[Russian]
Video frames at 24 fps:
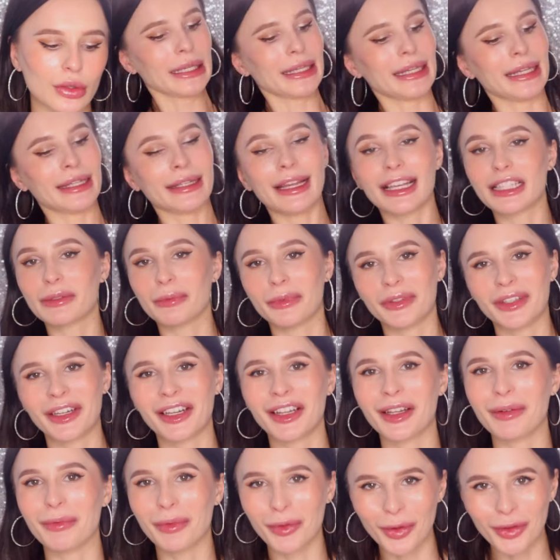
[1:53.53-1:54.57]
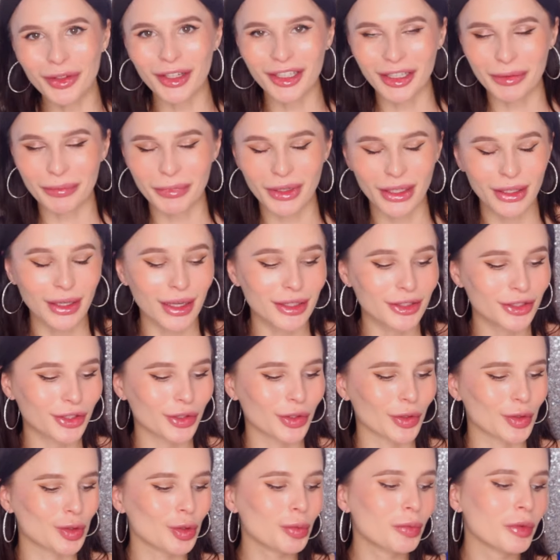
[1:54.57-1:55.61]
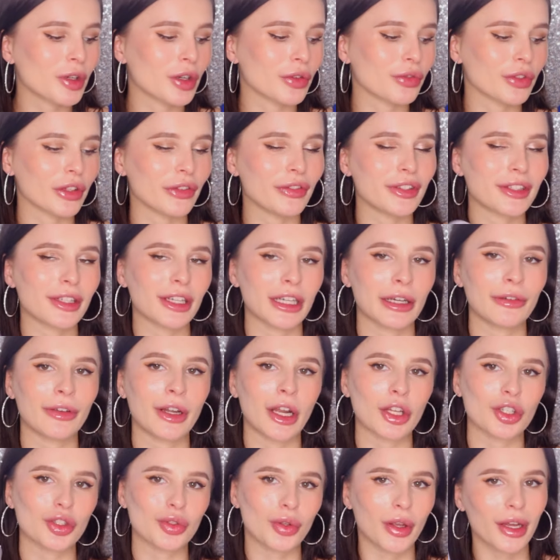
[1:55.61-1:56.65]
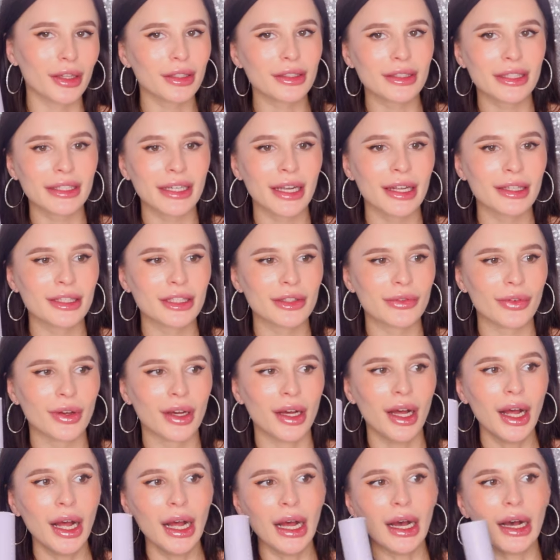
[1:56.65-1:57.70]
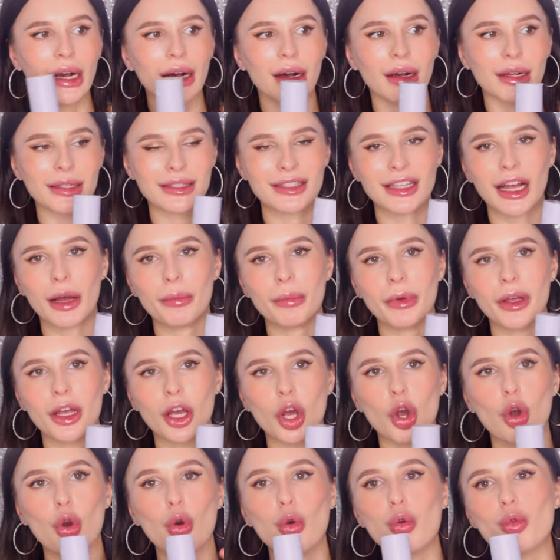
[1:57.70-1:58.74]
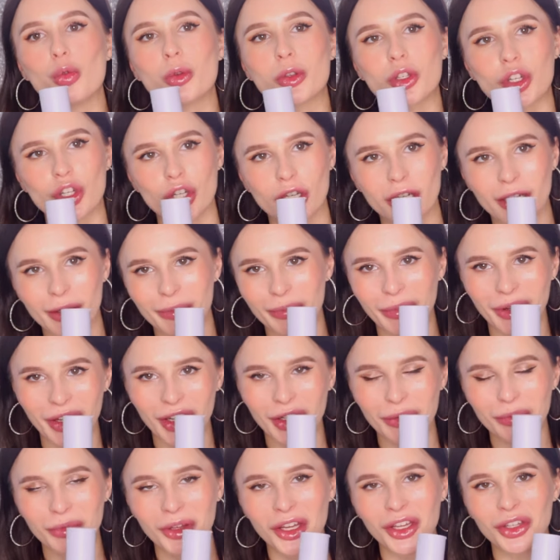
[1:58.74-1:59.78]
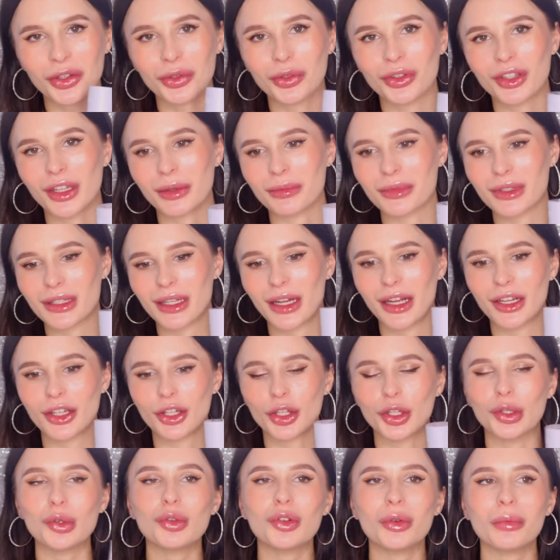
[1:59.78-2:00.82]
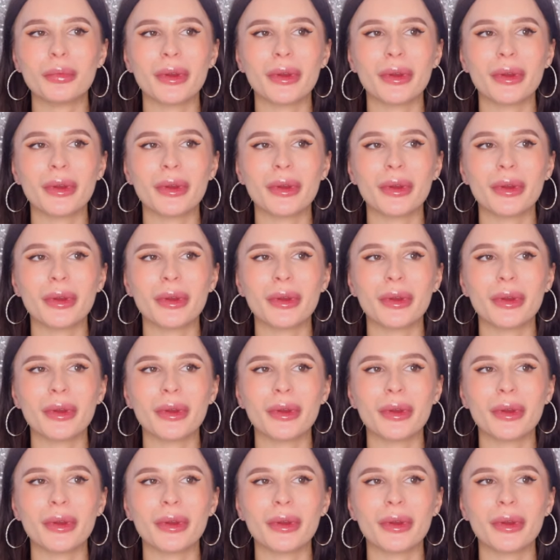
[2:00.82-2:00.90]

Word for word: И я смотрела многих американских ютуберов, и все говорят, что это средство э, самое худшее, по их мнению, там, за июль